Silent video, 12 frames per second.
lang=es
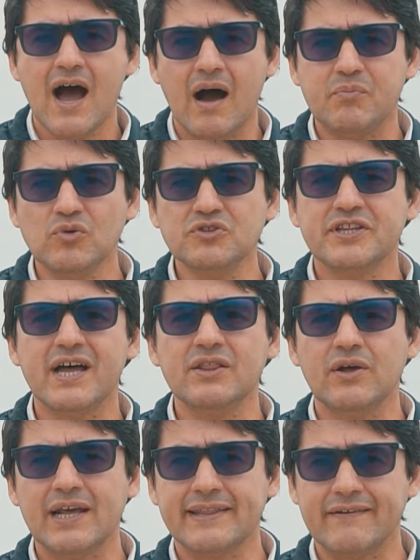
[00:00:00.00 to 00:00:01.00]

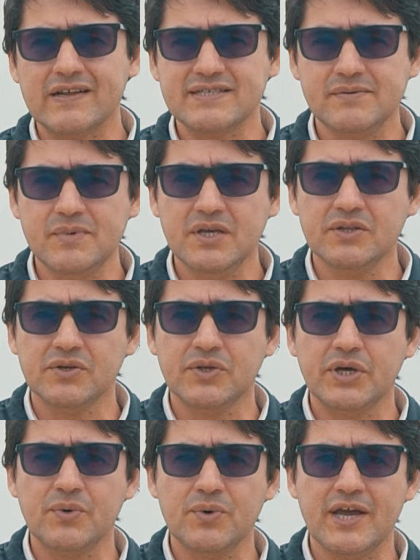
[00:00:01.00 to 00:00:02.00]
apuntando al establecimiento
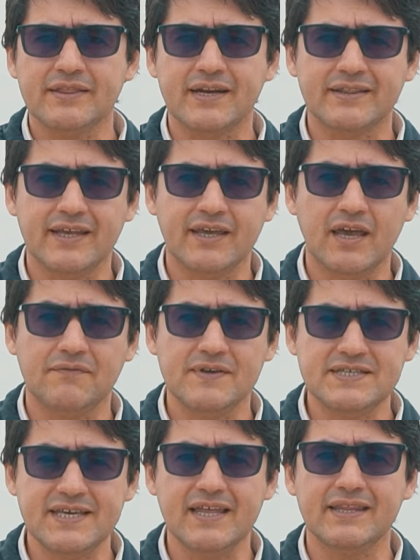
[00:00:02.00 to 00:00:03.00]
de una estrategia
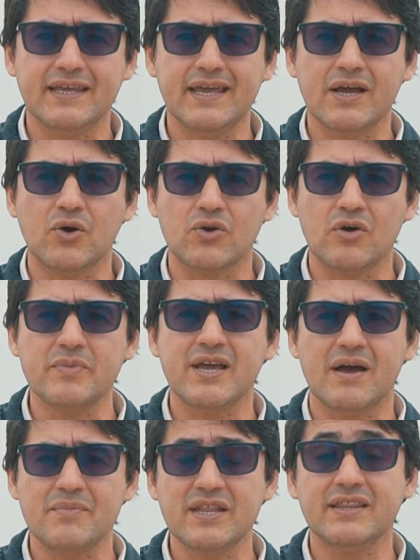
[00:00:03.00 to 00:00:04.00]
eficiente y
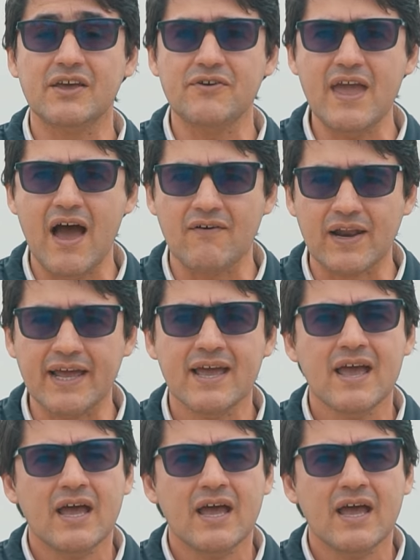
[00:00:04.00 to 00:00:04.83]
económicamente viable,